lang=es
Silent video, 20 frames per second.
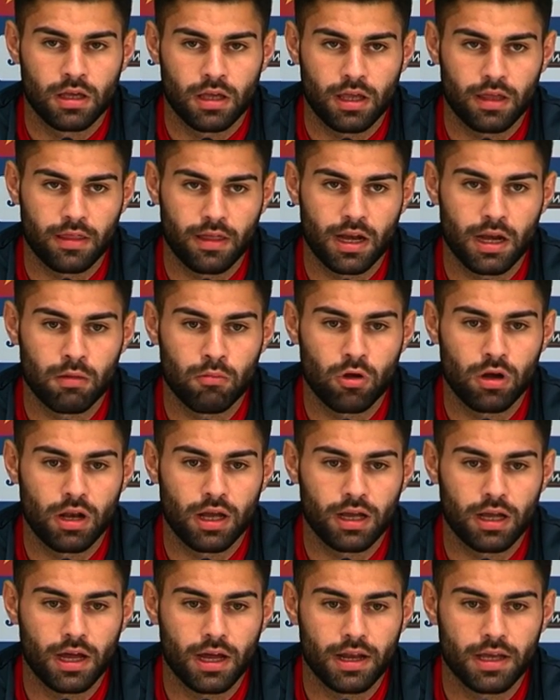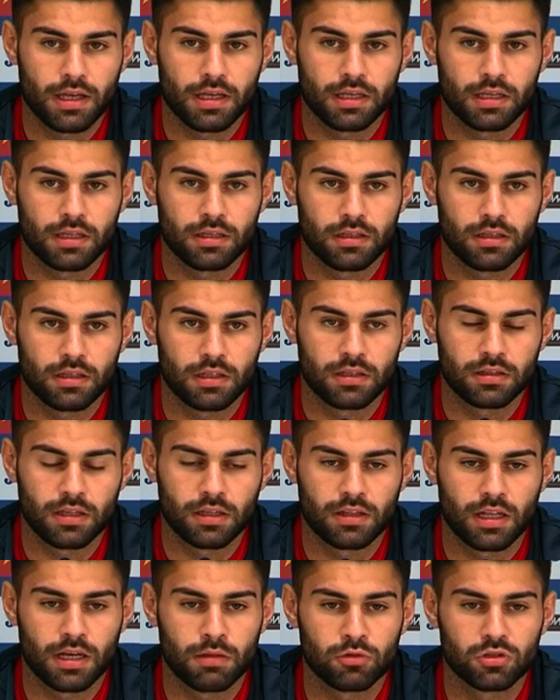y daremos la cara e
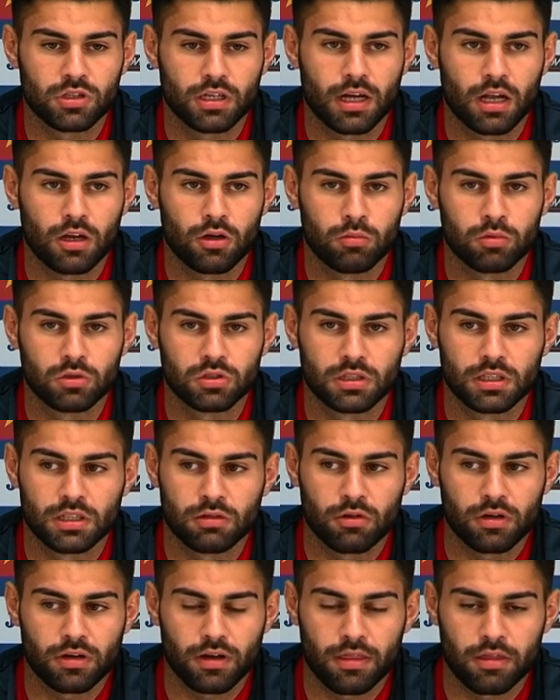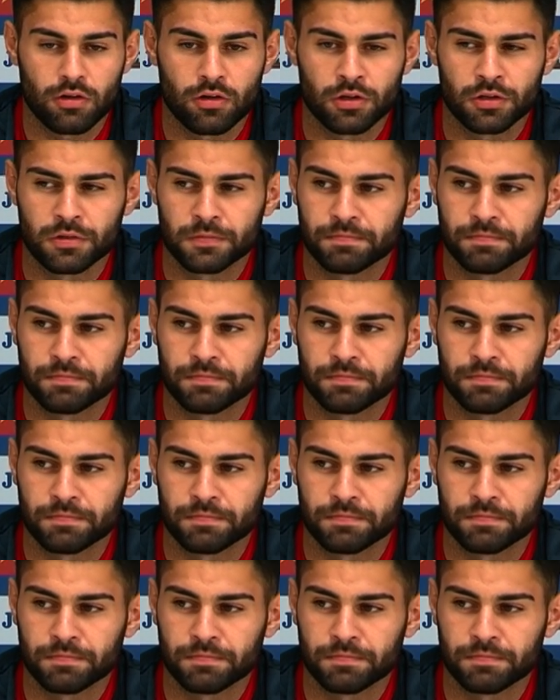intentaremos sacar algo positivo en Riazor.